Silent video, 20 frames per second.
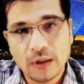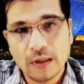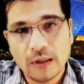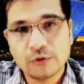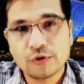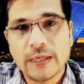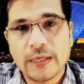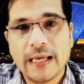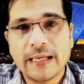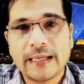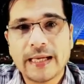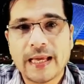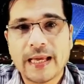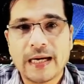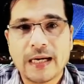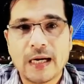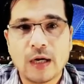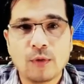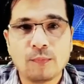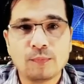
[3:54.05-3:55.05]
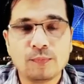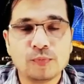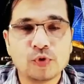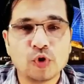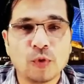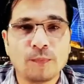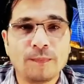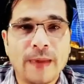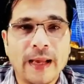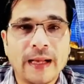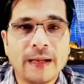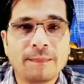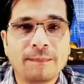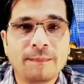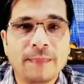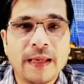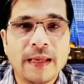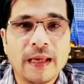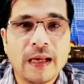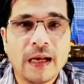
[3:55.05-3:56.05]
जो है कैनेडा जो बैंक
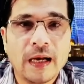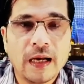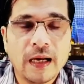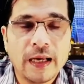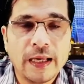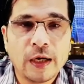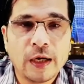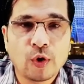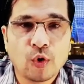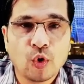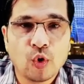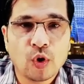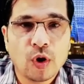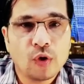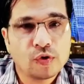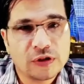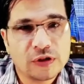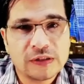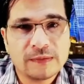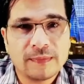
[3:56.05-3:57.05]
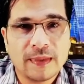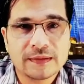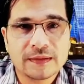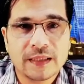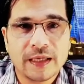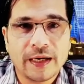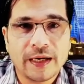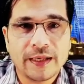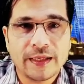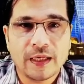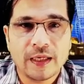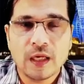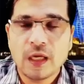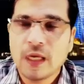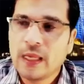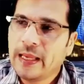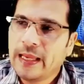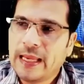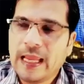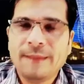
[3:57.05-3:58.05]
में इनरोल होगा उसी से बात करनी है
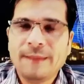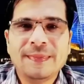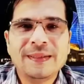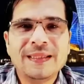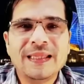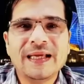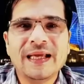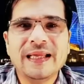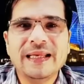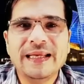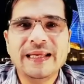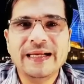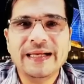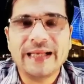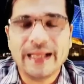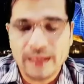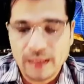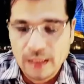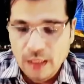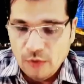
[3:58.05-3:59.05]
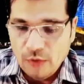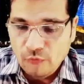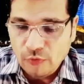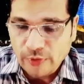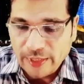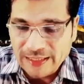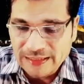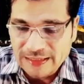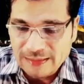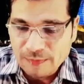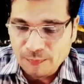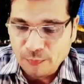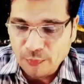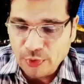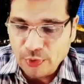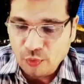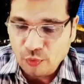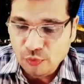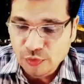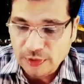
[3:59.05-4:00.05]
एक बंदे की नीड है वो कहीं से भी पूरी
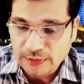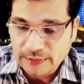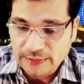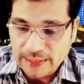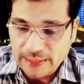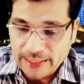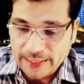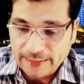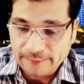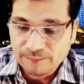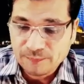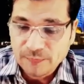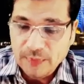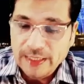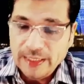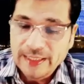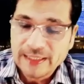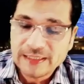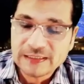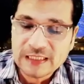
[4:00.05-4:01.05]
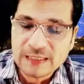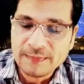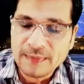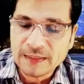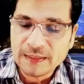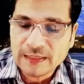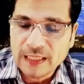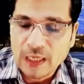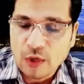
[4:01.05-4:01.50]
हो सकती है इसके बाद क्या